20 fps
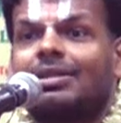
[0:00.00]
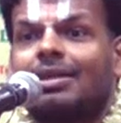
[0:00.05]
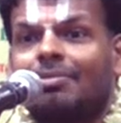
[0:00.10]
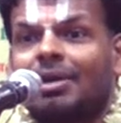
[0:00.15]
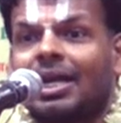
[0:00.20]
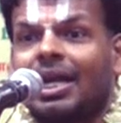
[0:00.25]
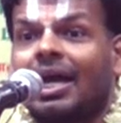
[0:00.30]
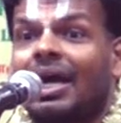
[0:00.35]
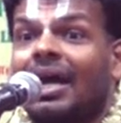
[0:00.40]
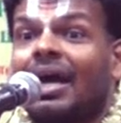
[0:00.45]

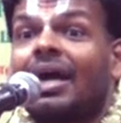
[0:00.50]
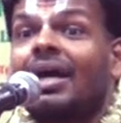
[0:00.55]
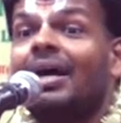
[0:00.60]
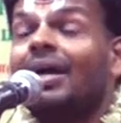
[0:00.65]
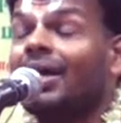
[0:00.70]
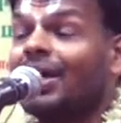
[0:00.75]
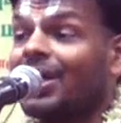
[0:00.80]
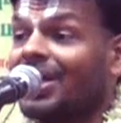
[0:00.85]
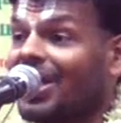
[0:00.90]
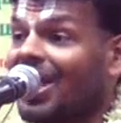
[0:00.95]
அர்த்தம் இல்லை
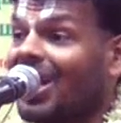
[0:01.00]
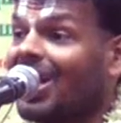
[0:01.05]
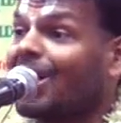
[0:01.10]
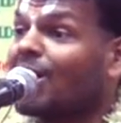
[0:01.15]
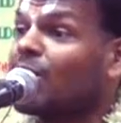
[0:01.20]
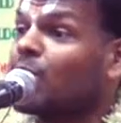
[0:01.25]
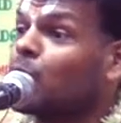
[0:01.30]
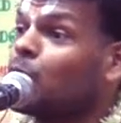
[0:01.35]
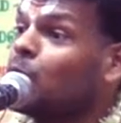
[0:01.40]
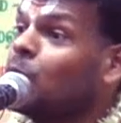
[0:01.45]

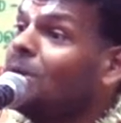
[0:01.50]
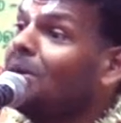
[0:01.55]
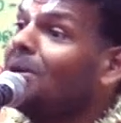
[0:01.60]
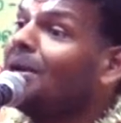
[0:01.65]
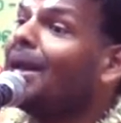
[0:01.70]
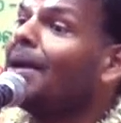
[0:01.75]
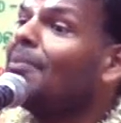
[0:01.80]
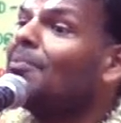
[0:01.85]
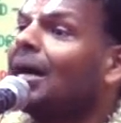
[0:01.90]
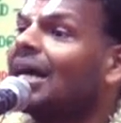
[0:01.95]

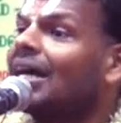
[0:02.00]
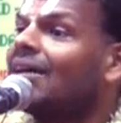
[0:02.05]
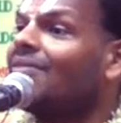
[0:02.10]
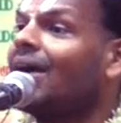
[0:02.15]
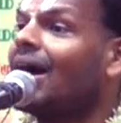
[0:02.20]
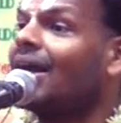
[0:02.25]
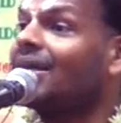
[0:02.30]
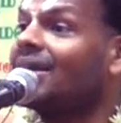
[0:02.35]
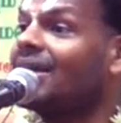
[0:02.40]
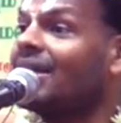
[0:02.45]
எனக்குள்ளே
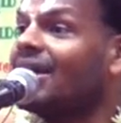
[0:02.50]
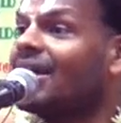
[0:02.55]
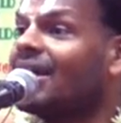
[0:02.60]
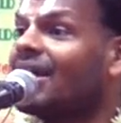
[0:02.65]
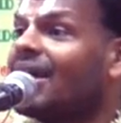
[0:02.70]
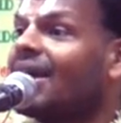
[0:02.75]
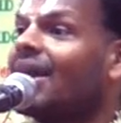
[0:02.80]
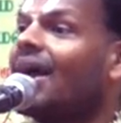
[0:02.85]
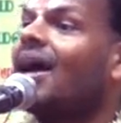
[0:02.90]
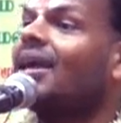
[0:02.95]
பகவான்
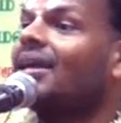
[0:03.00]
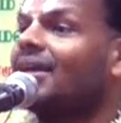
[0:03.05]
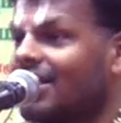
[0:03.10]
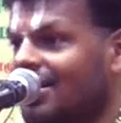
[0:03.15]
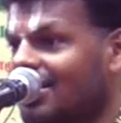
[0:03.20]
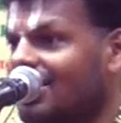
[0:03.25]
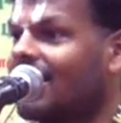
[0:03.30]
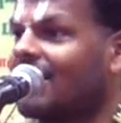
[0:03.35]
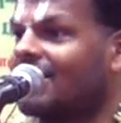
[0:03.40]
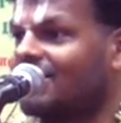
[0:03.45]
இருக்கிறான்
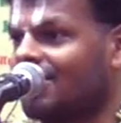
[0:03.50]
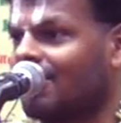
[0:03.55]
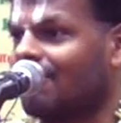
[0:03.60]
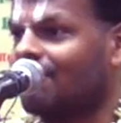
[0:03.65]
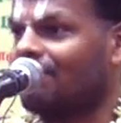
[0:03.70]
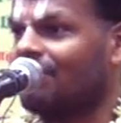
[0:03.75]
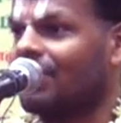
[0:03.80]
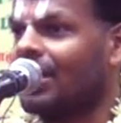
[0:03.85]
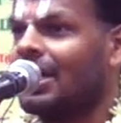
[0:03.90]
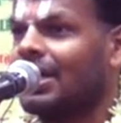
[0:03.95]
என்று
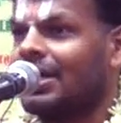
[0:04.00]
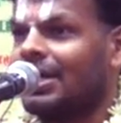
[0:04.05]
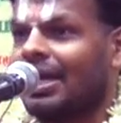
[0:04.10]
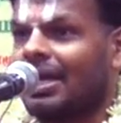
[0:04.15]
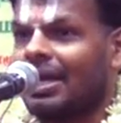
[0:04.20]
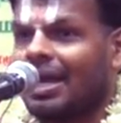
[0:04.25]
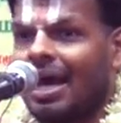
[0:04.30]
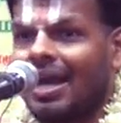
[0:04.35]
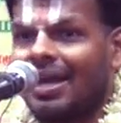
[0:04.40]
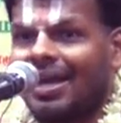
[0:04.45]
அர்த்தம் ஏன்னா